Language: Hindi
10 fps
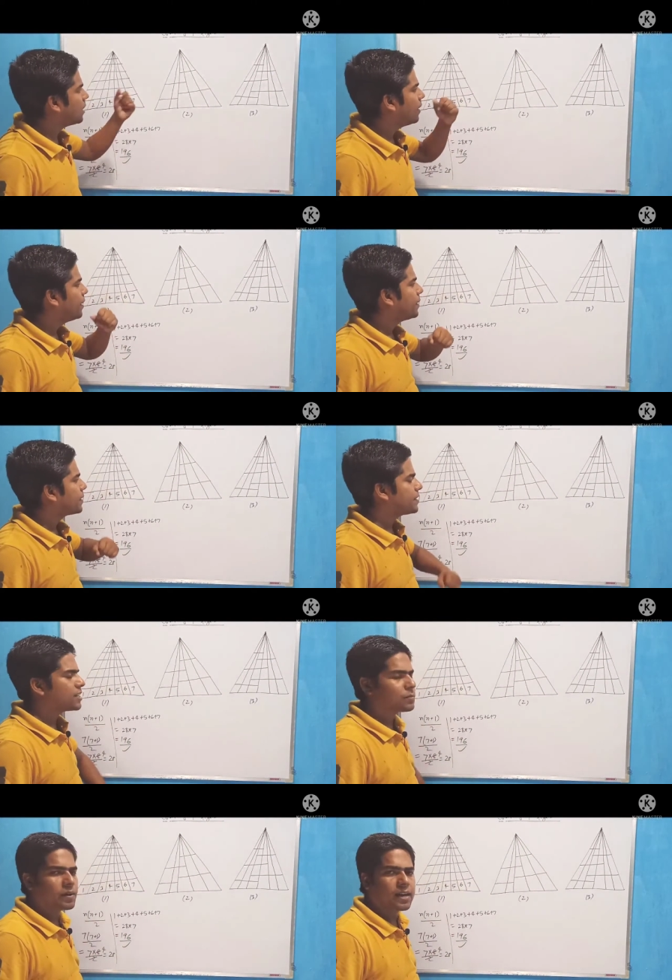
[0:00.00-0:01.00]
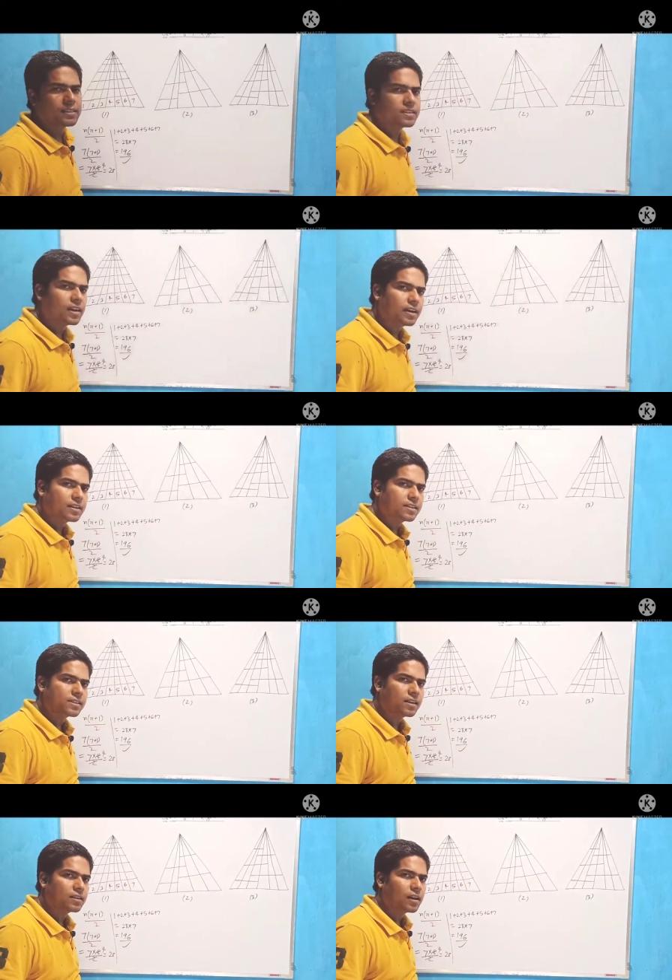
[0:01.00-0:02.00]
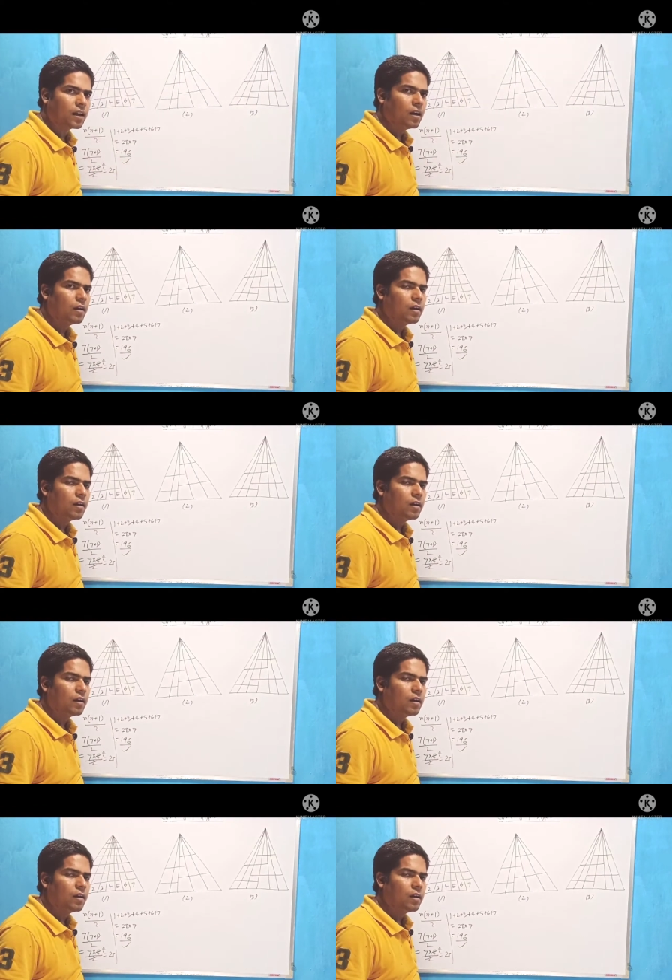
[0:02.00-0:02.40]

हैं किस प्रकार से ट्रेंगल की संख्या